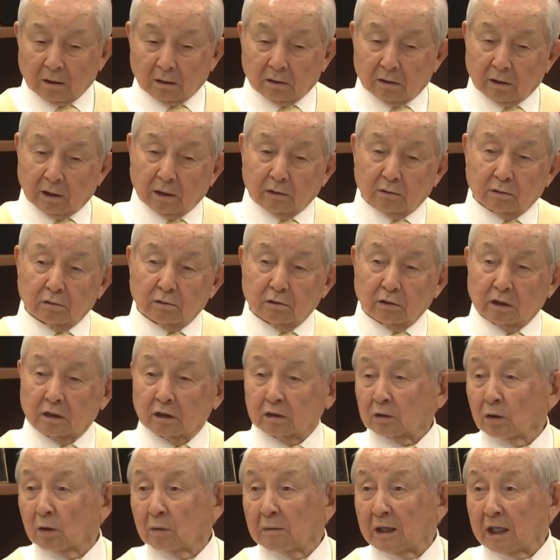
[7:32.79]
그래도 우리
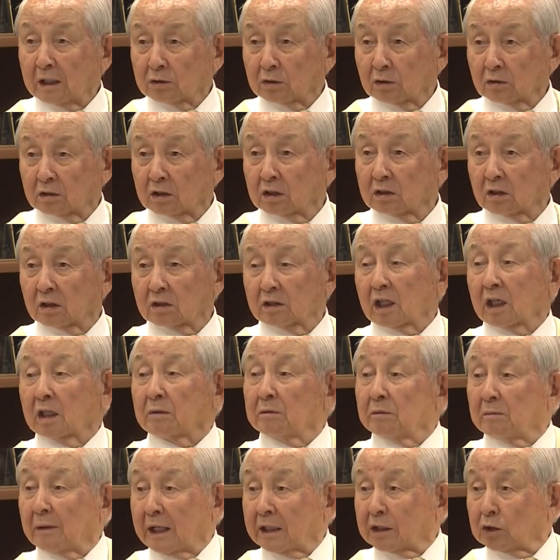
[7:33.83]
극동 방송 듣는
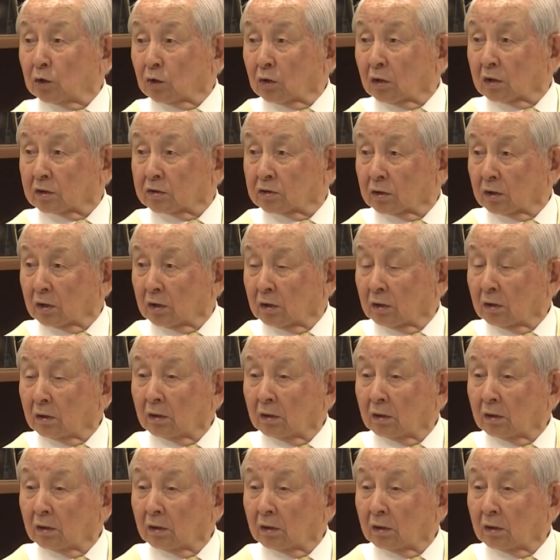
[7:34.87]
사람이 많이 늘었어요.